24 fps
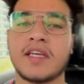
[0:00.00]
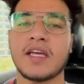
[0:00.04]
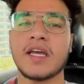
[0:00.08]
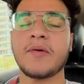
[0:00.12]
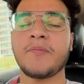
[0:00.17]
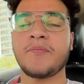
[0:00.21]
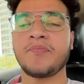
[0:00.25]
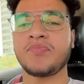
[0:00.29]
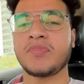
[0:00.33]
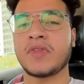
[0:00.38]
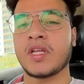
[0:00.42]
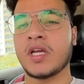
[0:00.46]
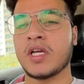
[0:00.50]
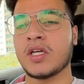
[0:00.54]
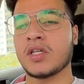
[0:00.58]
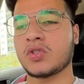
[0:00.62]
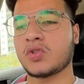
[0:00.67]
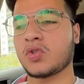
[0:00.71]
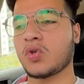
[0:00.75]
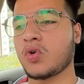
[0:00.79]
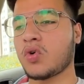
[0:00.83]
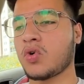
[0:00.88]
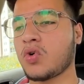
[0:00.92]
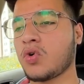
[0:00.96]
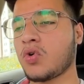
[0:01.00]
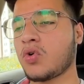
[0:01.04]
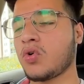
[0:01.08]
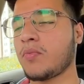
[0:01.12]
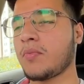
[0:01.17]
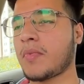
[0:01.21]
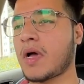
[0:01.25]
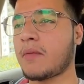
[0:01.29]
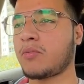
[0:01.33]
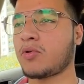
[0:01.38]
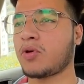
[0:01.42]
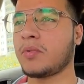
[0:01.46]
है सो
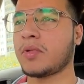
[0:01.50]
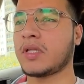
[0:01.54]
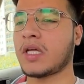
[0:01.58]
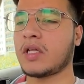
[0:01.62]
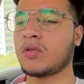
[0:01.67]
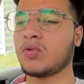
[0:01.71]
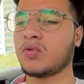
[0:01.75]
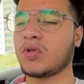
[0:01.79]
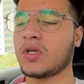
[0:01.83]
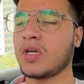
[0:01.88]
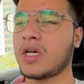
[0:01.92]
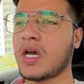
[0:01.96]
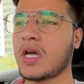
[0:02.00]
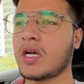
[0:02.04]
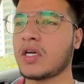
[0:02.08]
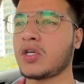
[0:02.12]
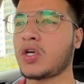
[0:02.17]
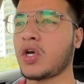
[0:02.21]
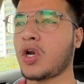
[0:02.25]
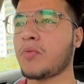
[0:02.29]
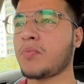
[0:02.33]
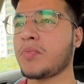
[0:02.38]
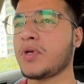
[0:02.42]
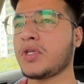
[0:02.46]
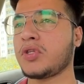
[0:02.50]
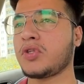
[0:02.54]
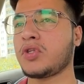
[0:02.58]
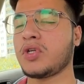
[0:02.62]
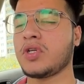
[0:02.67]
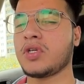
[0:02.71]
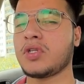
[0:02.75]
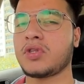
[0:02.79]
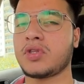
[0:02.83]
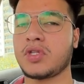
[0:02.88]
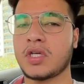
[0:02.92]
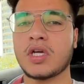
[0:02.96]
मैं आपको बता दूं कि यार गर्मी
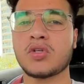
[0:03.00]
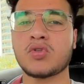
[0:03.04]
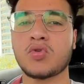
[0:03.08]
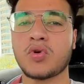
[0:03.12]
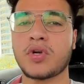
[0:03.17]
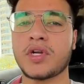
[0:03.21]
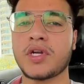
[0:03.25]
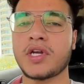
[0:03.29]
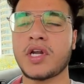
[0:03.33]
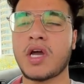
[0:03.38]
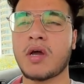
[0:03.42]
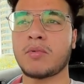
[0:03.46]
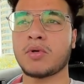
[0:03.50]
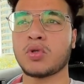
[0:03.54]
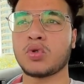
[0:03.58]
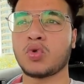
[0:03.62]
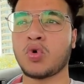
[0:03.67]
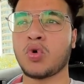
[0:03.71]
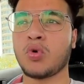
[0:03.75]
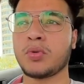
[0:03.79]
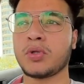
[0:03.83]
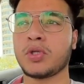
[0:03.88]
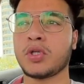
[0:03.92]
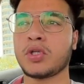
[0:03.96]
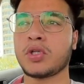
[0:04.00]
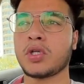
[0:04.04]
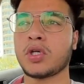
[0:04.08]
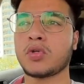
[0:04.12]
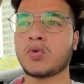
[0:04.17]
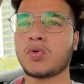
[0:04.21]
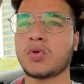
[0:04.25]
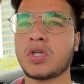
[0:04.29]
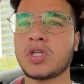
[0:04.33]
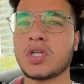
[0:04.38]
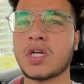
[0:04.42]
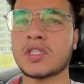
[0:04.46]
इतनी तेज़ हो रही है ना यहाँ पे धूप इतनी तेज़
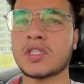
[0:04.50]
हो रही है